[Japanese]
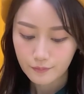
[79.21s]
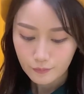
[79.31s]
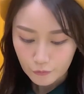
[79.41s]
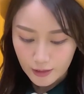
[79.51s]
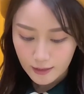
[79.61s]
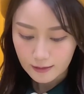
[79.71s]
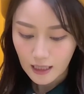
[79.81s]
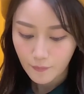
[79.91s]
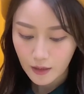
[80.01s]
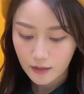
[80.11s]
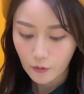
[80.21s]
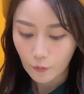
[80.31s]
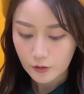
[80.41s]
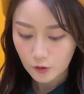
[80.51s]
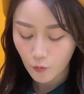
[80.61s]
胸に鉛を
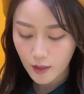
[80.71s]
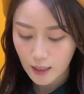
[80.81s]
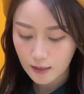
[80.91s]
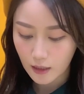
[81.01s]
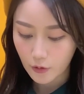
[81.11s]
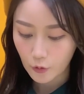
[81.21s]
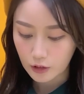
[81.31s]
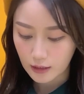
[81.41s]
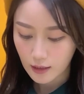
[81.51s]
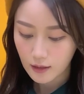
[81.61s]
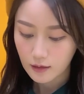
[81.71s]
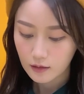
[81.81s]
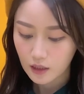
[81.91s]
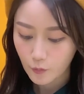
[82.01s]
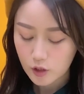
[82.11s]
押し込められたように
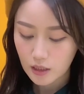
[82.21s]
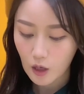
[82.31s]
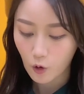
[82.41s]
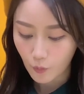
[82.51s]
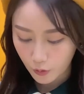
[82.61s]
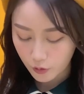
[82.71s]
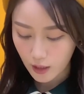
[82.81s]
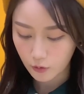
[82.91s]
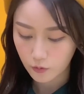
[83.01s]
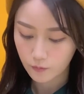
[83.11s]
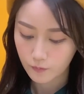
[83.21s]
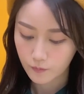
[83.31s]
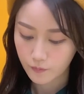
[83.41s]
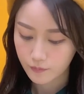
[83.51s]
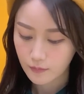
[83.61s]
気持ちが重くなる。
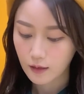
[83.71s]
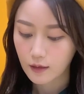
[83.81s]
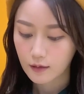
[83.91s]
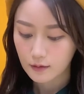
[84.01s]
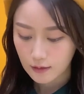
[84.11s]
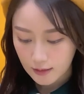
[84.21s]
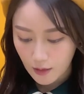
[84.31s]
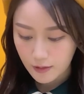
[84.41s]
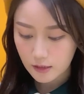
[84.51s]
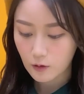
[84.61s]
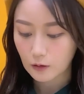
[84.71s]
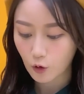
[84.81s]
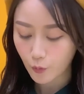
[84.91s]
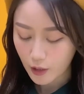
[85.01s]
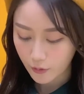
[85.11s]
痛みすら
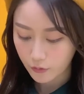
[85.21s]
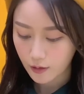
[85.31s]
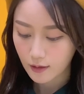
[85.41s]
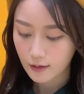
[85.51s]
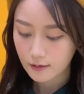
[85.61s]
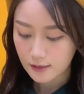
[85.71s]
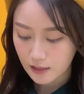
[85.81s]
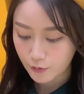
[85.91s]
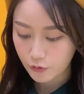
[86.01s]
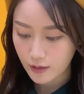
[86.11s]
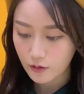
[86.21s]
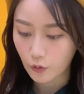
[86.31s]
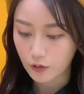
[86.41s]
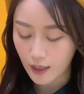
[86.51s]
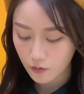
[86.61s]
伴う自分へ
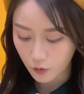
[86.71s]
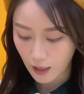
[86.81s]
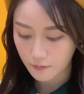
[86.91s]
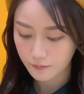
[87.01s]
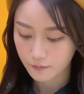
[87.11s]
の嫌悪だ。